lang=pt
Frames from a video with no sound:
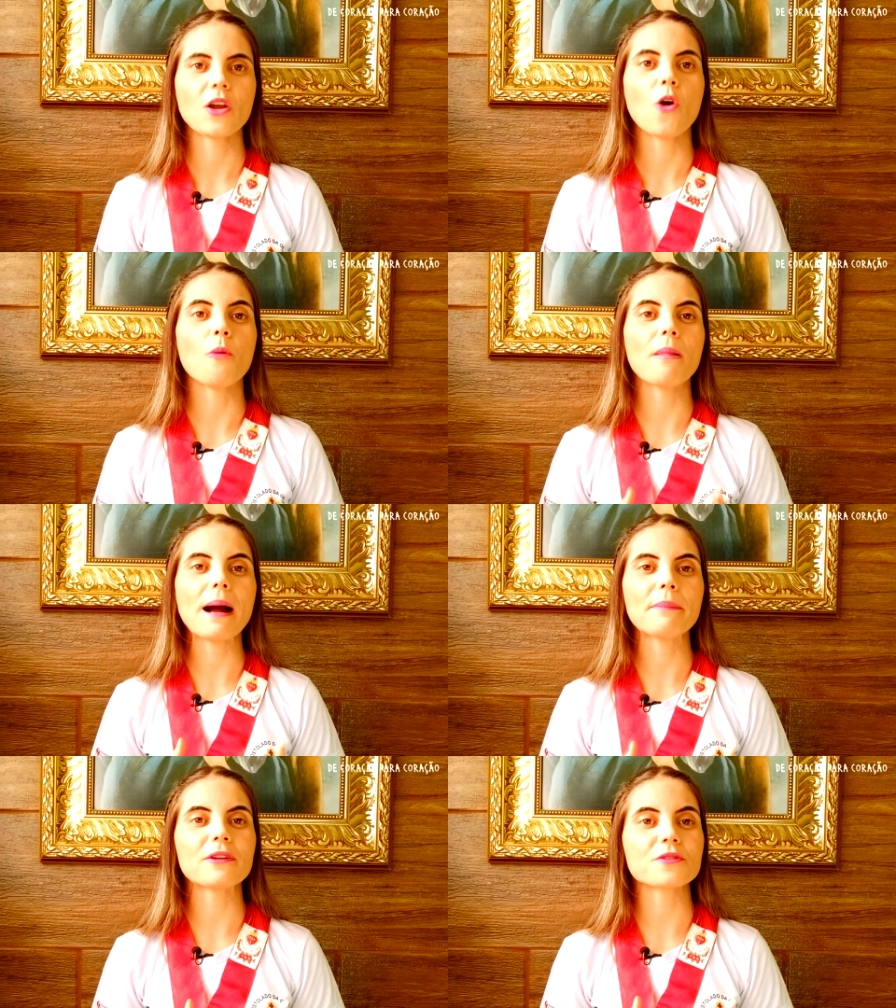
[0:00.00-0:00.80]
O
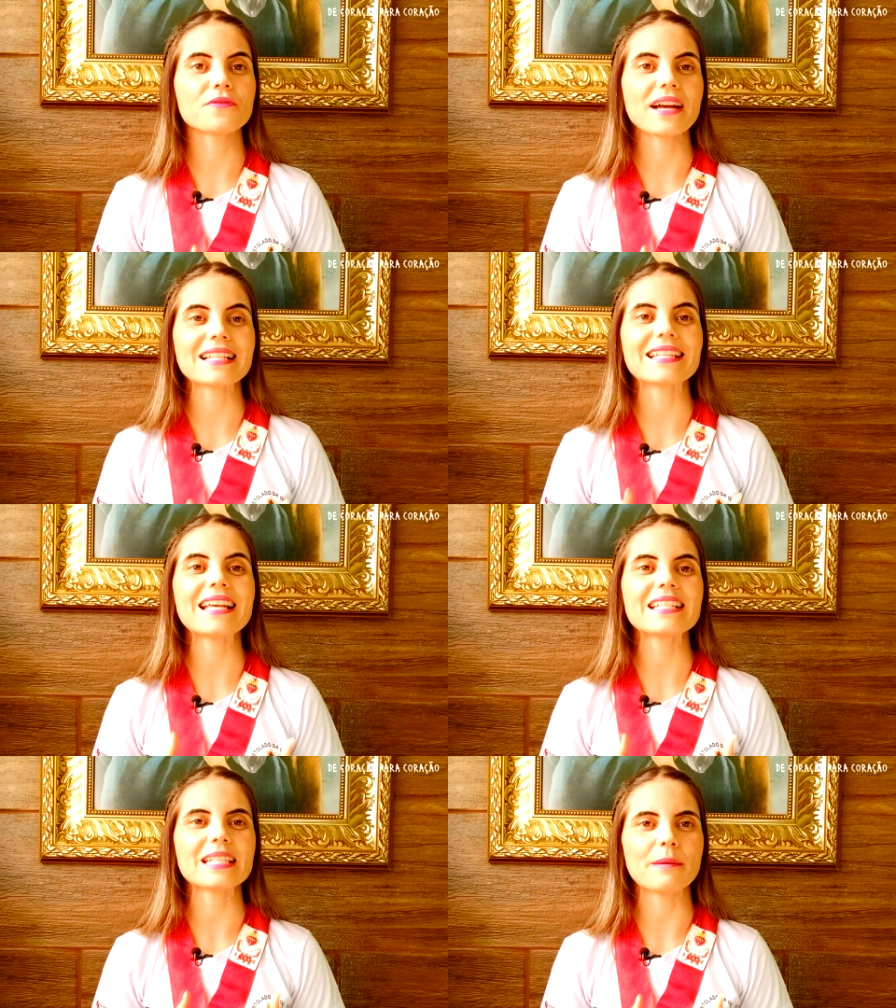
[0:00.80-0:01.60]
Papa nos faz
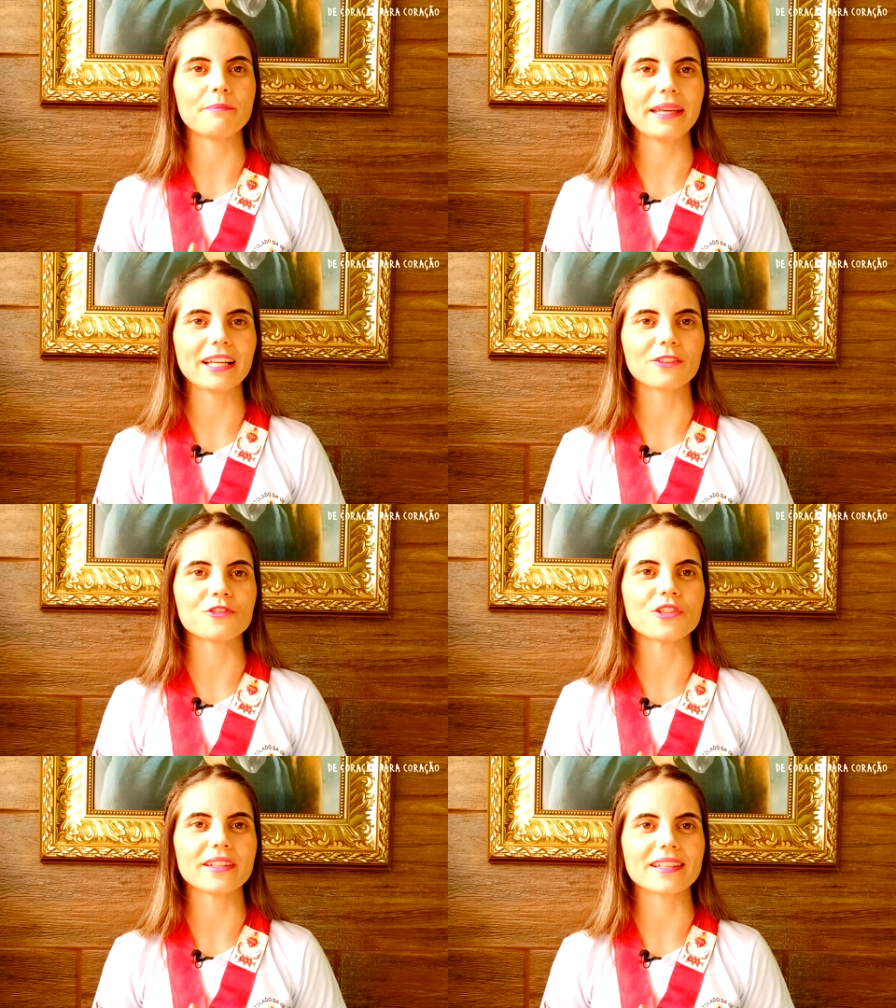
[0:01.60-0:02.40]
esse apelo
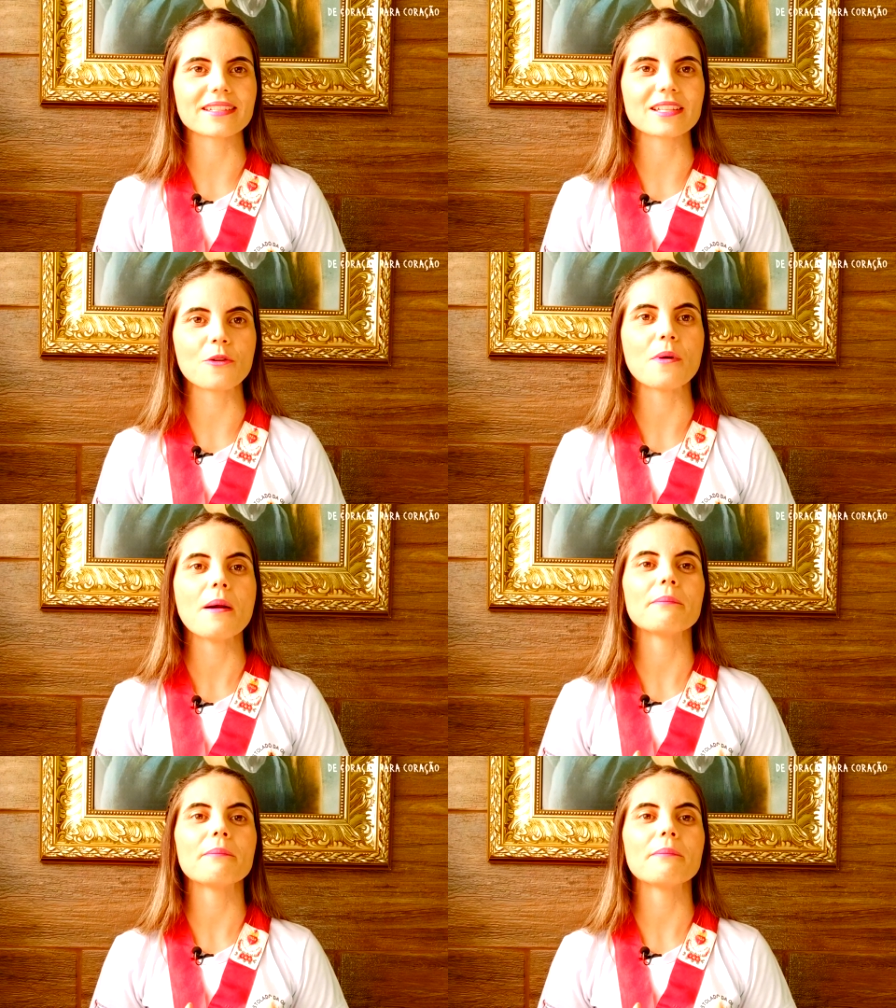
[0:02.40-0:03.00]
de intenção